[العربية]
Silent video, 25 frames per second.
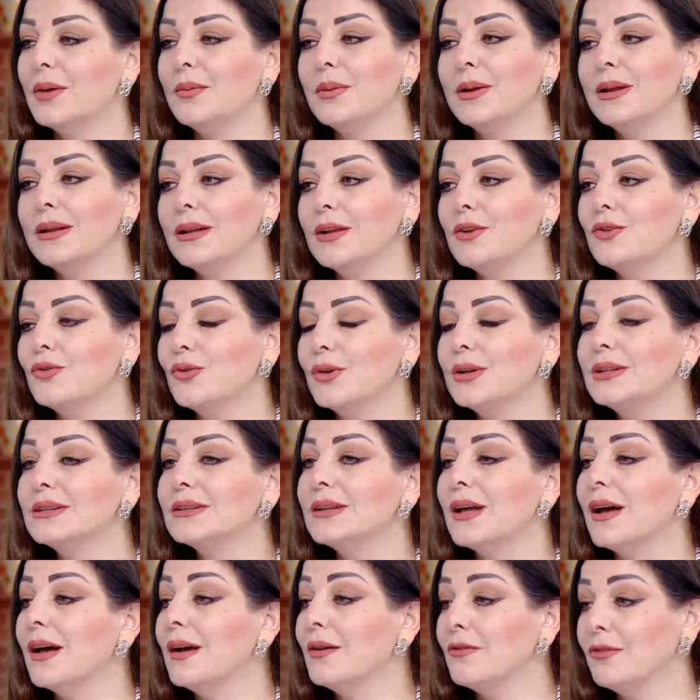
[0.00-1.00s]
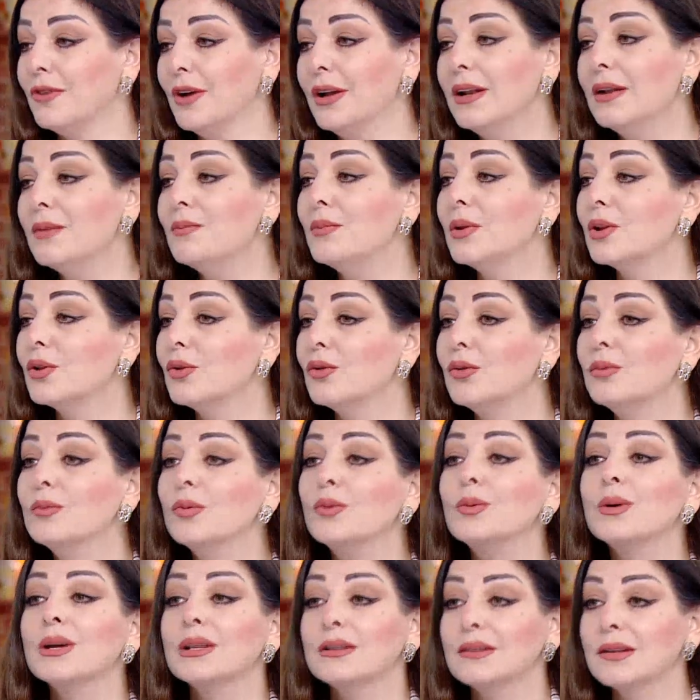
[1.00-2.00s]
بين أنه أنت فعلا مظلوم
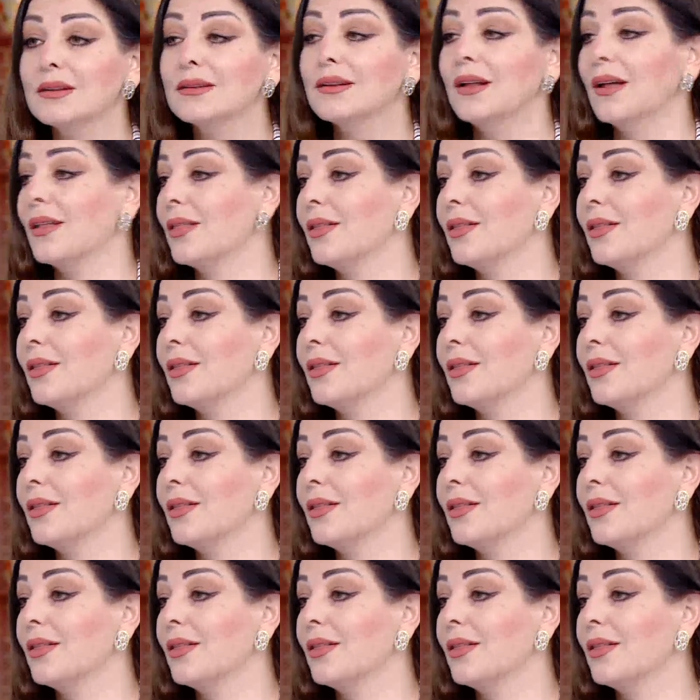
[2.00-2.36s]
ممكن تطلع